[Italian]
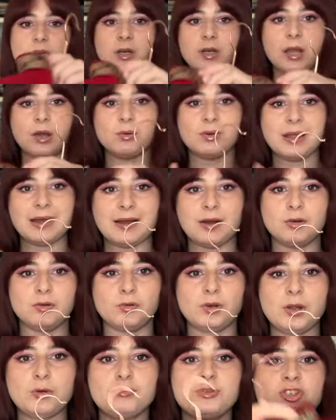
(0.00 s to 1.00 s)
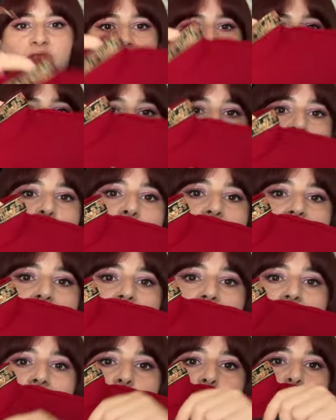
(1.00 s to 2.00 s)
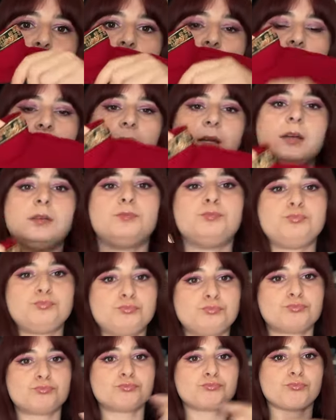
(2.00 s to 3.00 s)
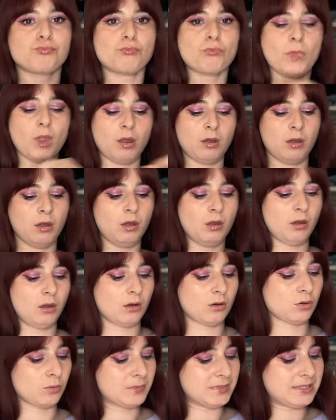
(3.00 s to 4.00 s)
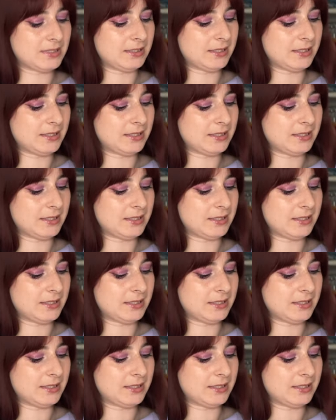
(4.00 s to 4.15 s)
non è, una, non è un gilet, ma è un come si